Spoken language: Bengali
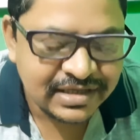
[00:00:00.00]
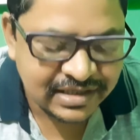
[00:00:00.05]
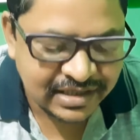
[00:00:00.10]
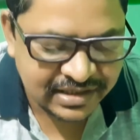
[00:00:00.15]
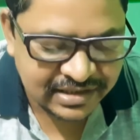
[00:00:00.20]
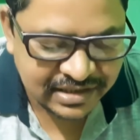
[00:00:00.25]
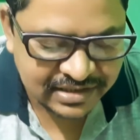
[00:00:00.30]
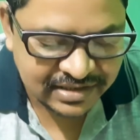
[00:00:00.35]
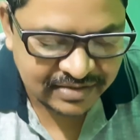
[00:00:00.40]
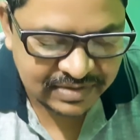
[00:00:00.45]

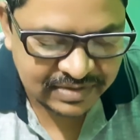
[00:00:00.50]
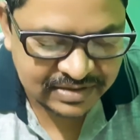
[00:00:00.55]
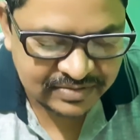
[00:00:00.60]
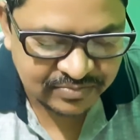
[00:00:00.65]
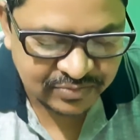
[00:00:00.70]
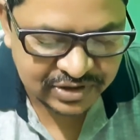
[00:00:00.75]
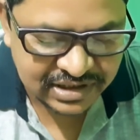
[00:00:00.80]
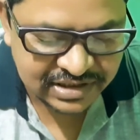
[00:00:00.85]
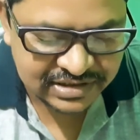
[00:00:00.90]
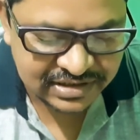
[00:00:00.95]
এটা একটা বেশ
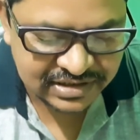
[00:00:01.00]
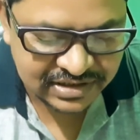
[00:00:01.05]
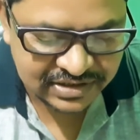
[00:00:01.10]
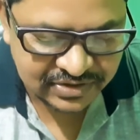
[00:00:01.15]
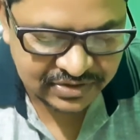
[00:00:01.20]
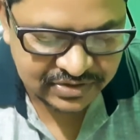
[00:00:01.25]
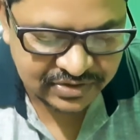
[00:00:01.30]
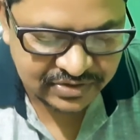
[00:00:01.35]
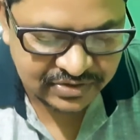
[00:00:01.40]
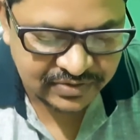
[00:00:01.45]
মজার জিনিস
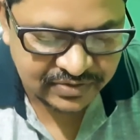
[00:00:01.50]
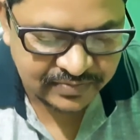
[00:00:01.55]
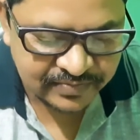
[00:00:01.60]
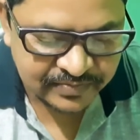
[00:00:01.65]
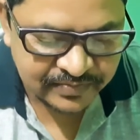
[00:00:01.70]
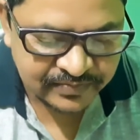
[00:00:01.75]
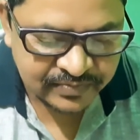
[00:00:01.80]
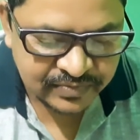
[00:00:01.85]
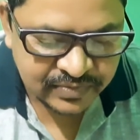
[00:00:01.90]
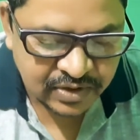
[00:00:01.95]
এই জন্য
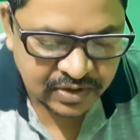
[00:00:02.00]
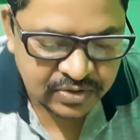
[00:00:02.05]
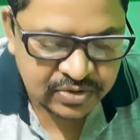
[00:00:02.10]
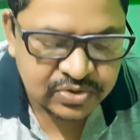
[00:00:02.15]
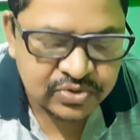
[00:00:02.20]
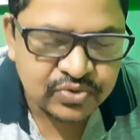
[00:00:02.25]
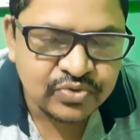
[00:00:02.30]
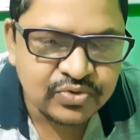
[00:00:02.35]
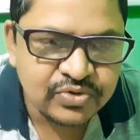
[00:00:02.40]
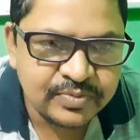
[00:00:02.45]

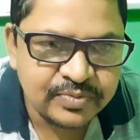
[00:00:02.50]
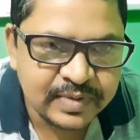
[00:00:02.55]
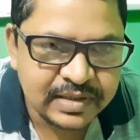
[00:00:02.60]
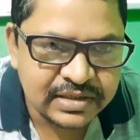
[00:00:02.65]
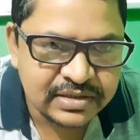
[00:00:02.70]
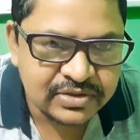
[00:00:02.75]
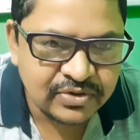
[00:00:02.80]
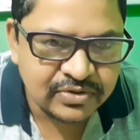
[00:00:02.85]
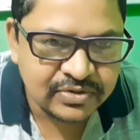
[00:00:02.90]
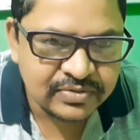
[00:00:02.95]
শুনবে
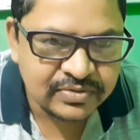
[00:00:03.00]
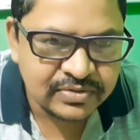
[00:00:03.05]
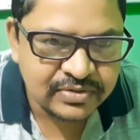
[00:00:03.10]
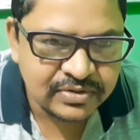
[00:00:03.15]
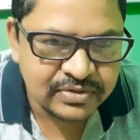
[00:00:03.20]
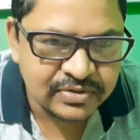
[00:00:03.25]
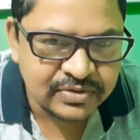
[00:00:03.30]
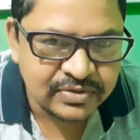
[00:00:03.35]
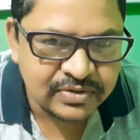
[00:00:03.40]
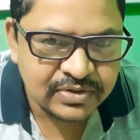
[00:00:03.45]

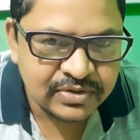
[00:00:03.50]
হ্যাঁ